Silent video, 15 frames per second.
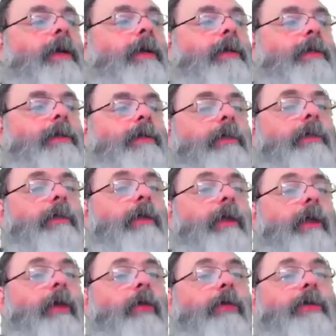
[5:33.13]
E
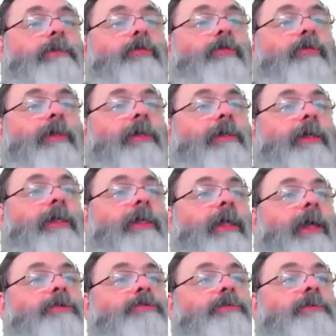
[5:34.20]
é, o que eles estão falando aqui
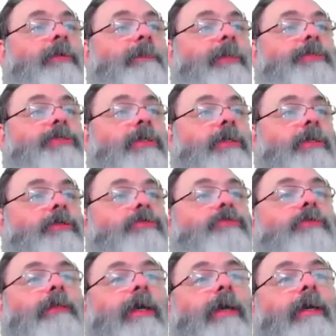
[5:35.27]
é justamente
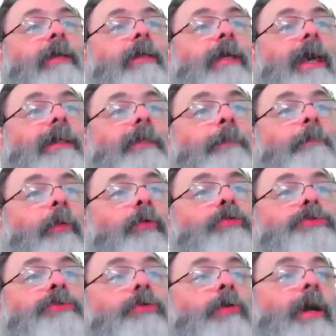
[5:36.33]
isso, né? E cada
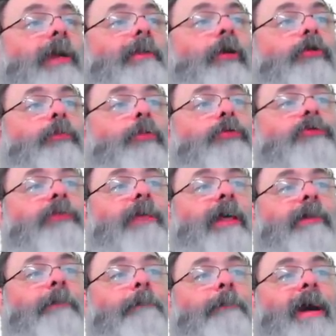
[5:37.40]
post do canal do
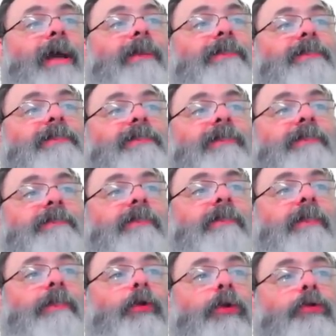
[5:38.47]
Bolsonaro impacta
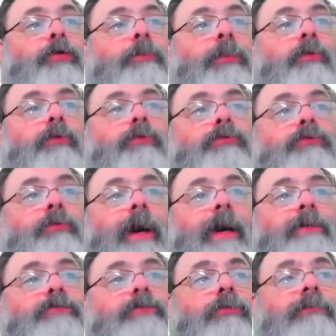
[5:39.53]
178 mil
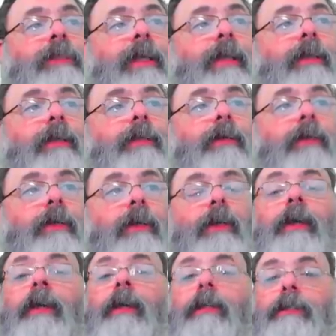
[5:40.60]
usuários do Telegram.
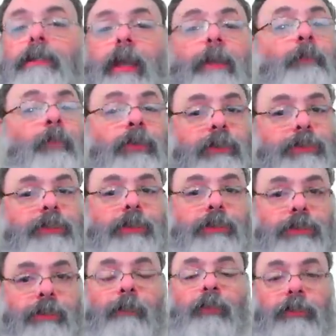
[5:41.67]
É muita
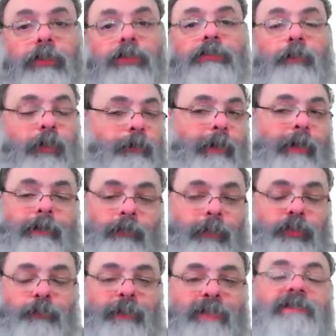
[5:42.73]
gente, é muita gente. Pode, você
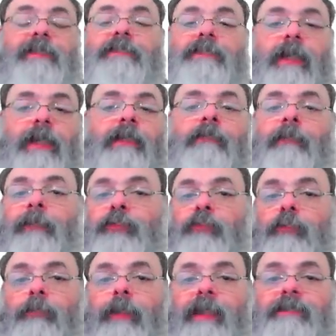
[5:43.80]
pode pensar assim, caramba, mas
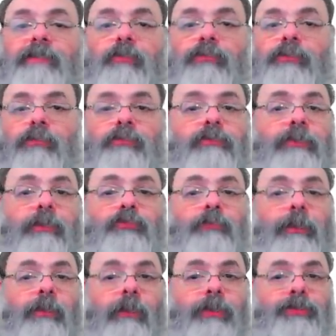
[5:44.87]
o Brasil são 200
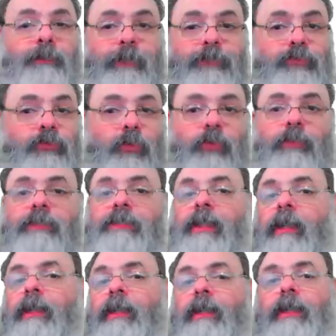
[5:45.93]
milhões de pessoas,
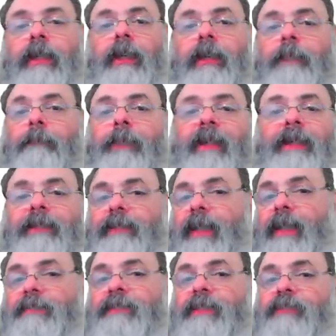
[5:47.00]
é,
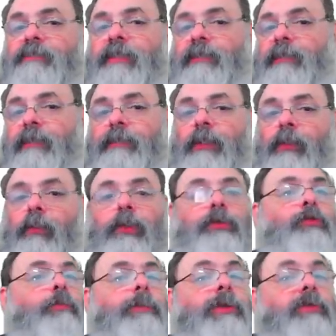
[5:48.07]
impactar
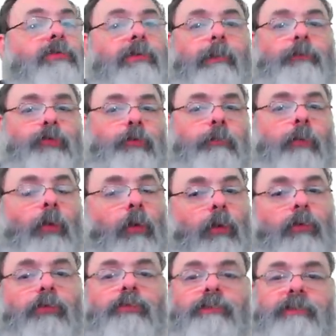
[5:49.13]
178 mil é muito
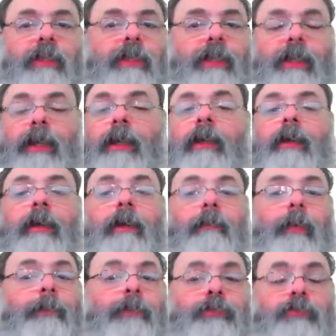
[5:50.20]
pouco, não sei o que lá.
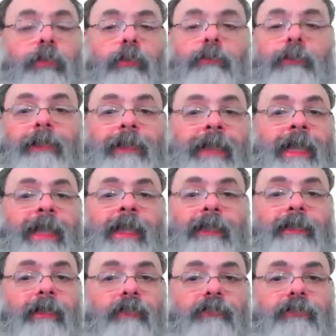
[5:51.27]
Mas, pessoal, nem a
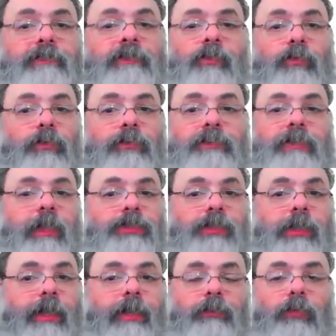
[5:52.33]
televisão consegue
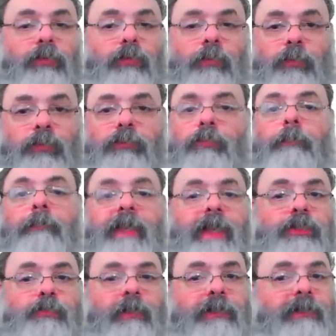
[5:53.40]
chegar em todo mundo.
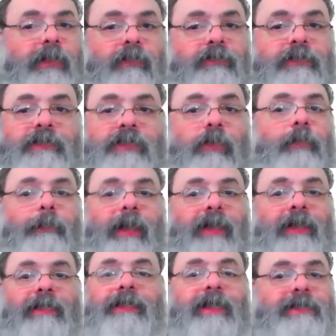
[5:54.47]
Mesmo a televisão
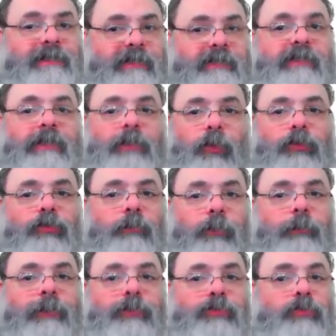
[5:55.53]
impactar 178
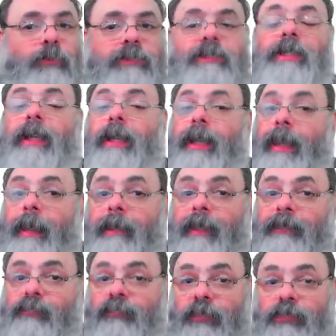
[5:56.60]
mil pessoas é,
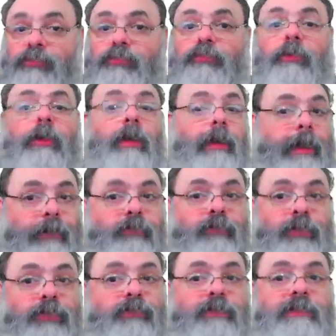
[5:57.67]
é difícil. É
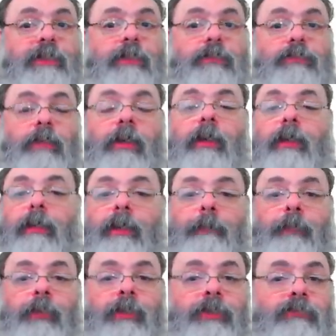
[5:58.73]
difícil fazer isso. E é
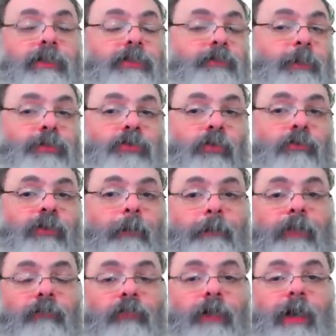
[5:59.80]
por isso que esse pessoal fica
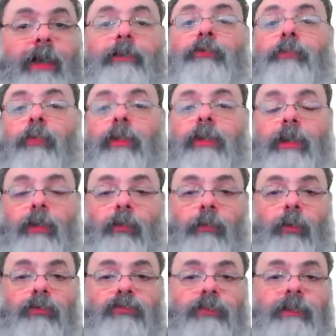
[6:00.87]
apavorado, porque o
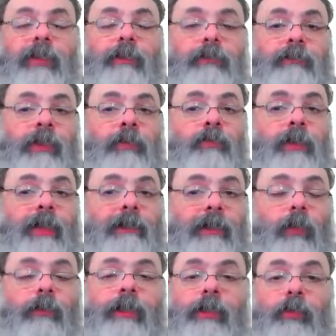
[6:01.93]
Bolsonaro tem um
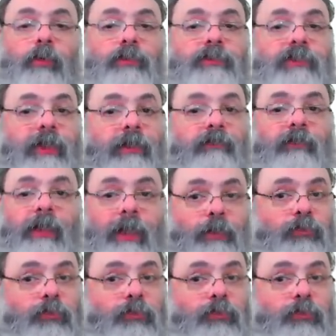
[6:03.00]
canal que ele consegue falar com